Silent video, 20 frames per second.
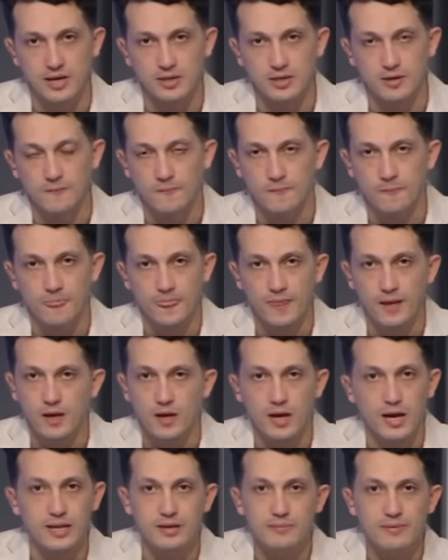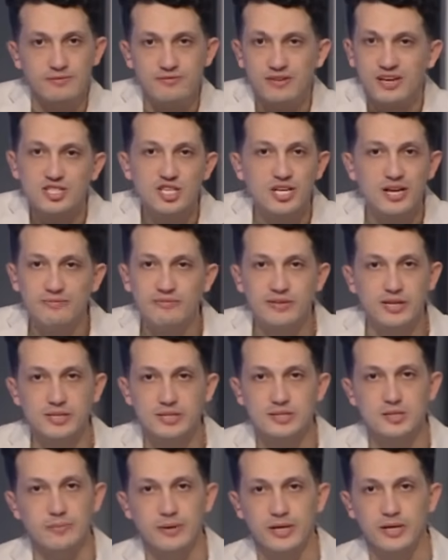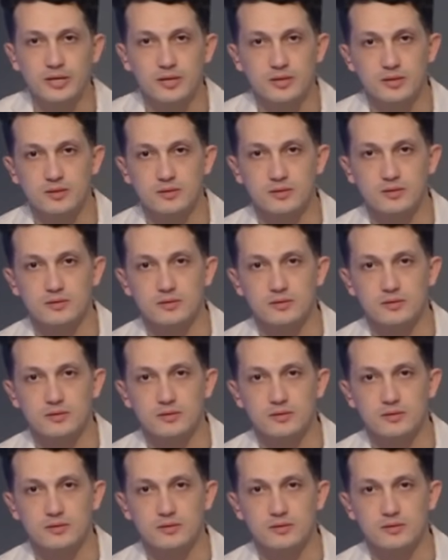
يعني قال لي ما ينفعش يلعب في نادي الزمالك